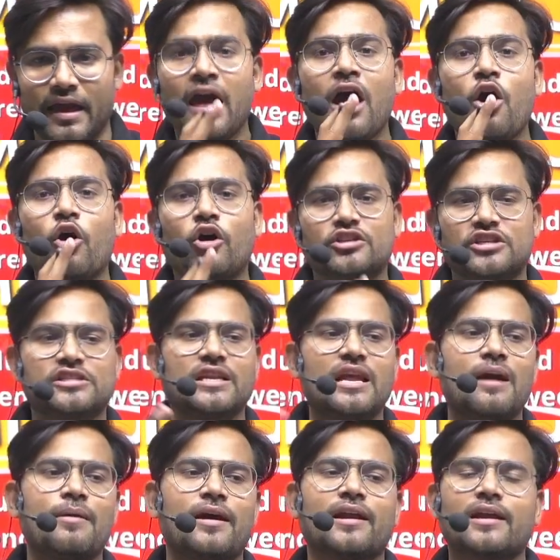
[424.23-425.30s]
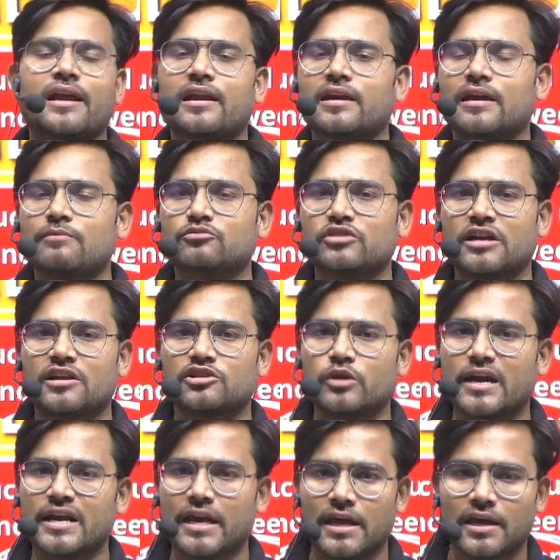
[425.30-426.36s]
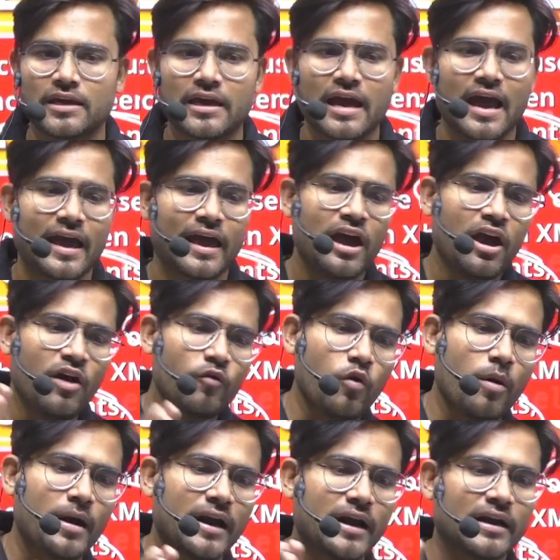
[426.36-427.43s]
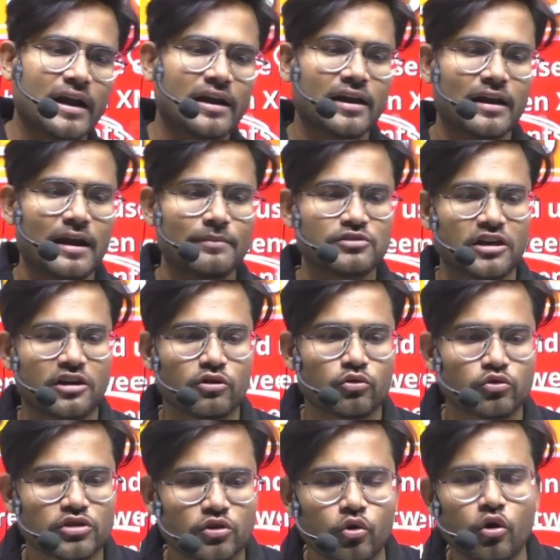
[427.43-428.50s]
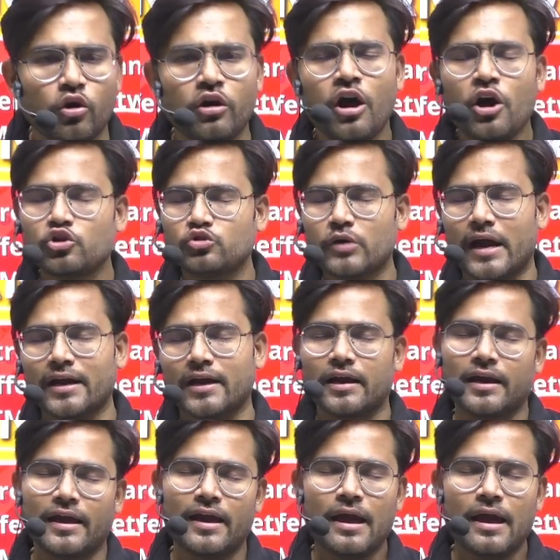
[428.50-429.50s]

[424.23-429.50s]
और जिसने हमारा टेलीग्राम चैनल ज्वाइन नहीं किया है वो हमारे टेलीग्राम चैनल को जरूर ज्वाइन कर लें